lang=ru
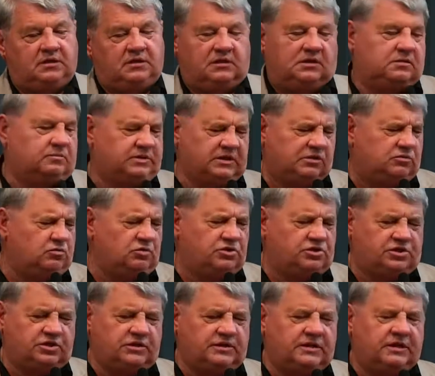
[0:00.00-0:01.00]
Это было
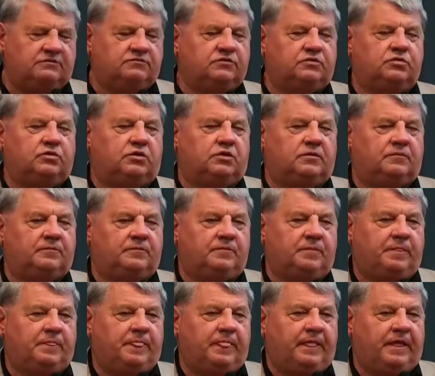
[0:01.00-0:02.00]
очень давно,
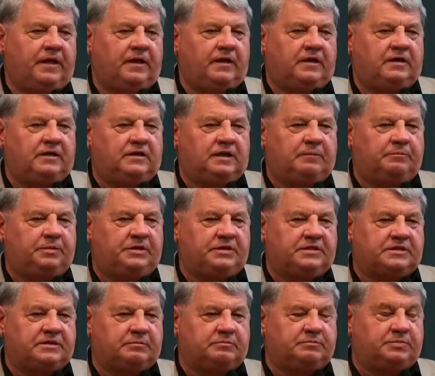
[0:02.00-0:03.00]

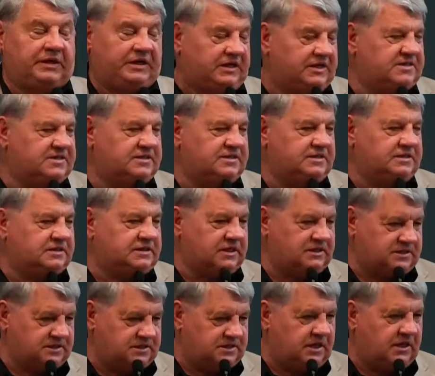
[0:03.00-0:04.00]
написано прежде
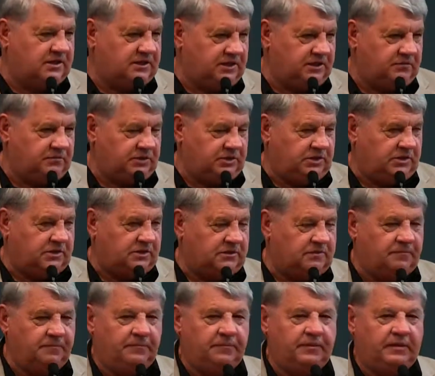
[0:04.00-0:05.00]
создания
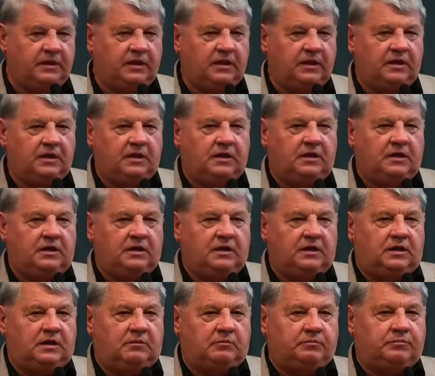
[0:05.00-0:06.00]
мира,
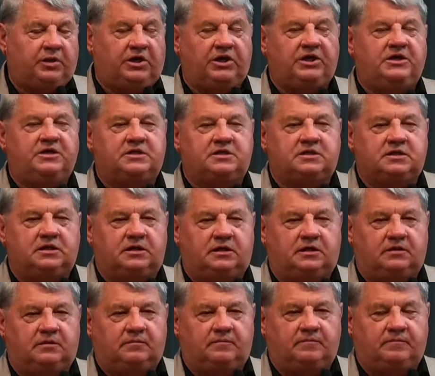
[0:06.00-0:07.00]

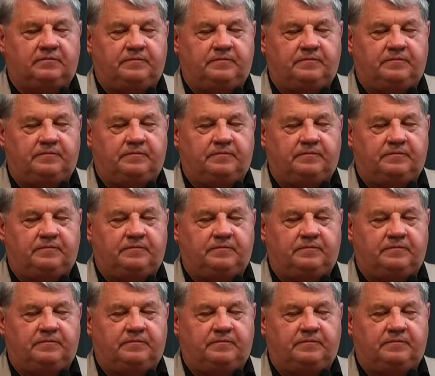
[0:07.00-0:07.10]
прежде